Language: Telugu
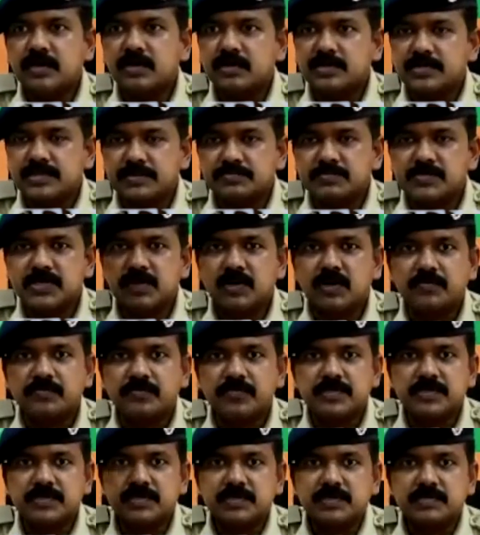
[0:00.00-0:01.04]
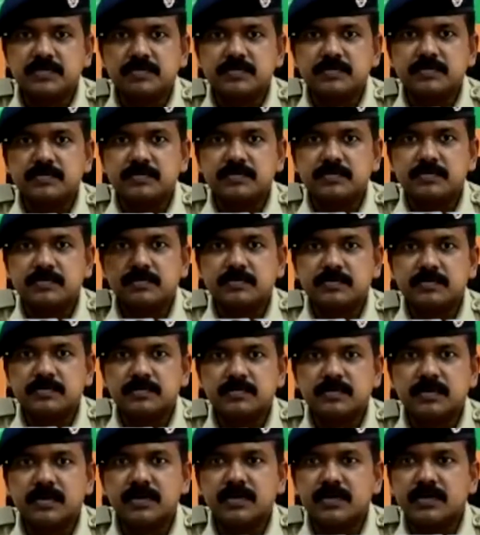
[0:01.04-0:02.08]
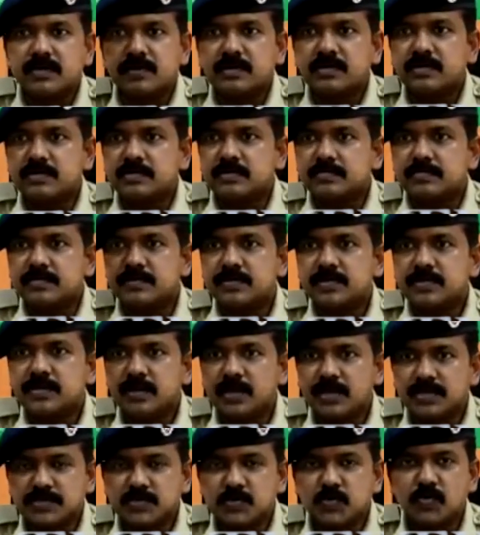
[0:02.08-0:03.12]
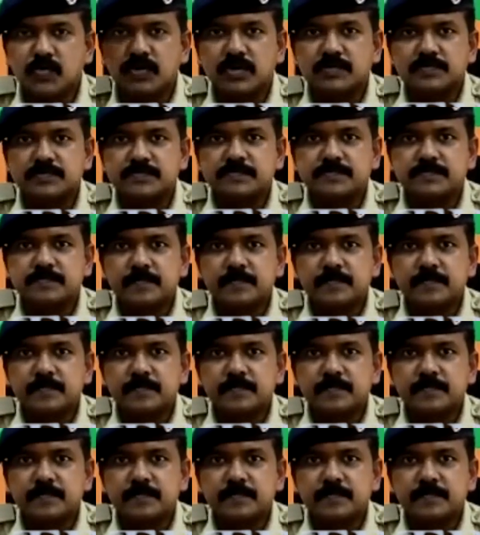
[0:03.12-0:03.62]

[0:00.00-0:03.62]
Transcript: ఆ రిసెప్షన్ ఆఫీసర్ దాన్ని రాసుకోవడం